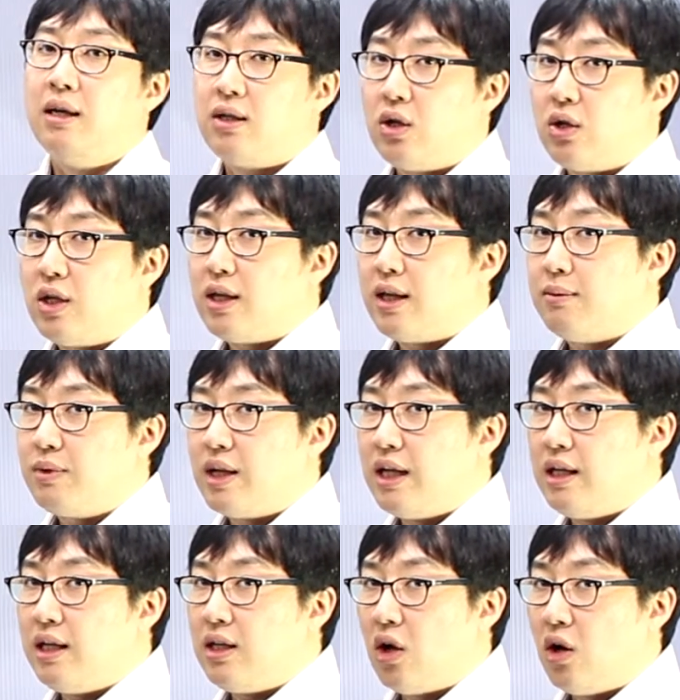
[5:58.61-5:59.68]
그렇기 때문에
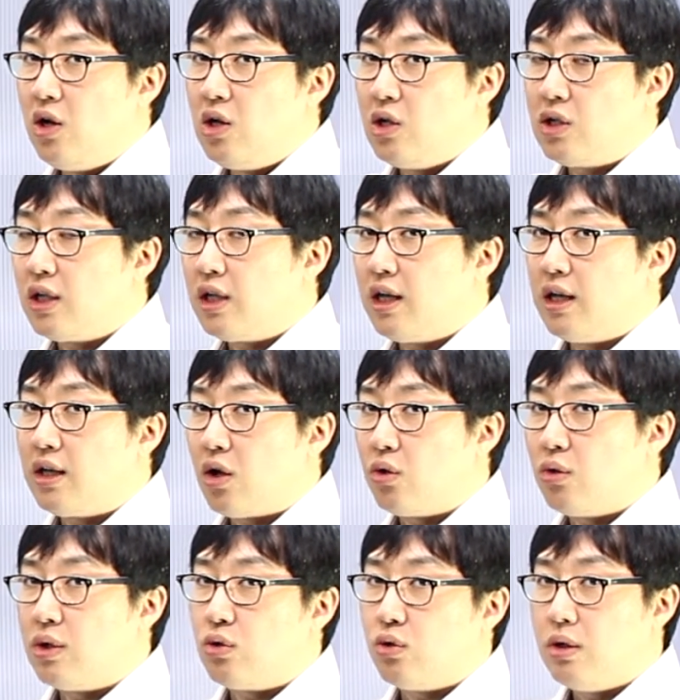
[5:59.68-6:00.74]
이 16개의
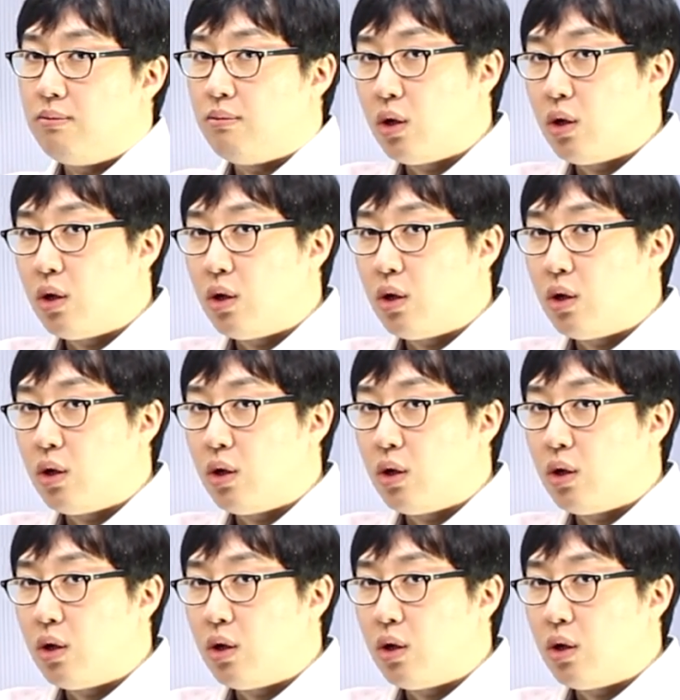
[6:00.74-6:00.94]
경우의 수는